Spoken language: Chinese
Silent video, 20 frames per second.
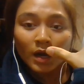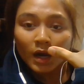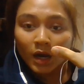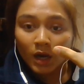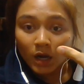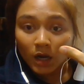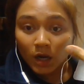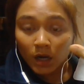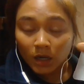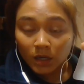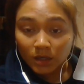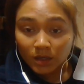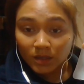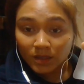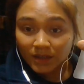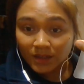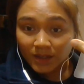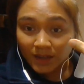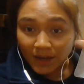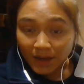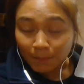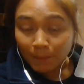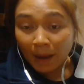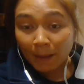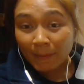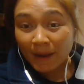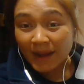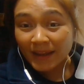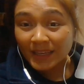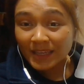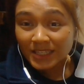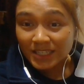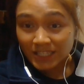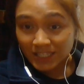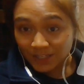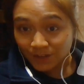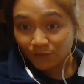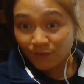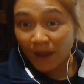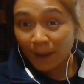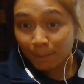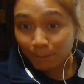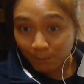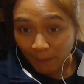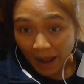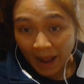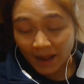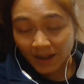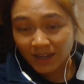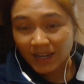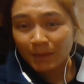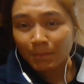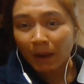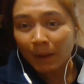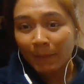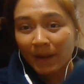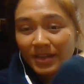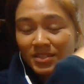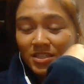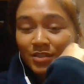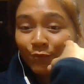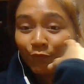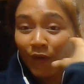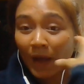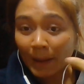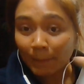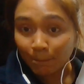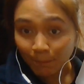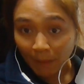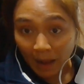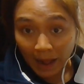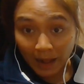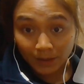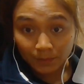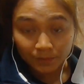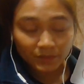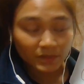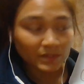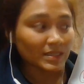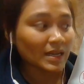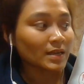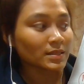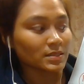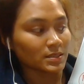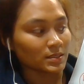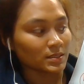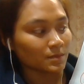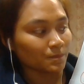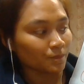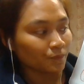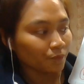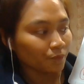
呃，跟妈妈一起吃饭吧，跟妈妈吃饭吧这样子，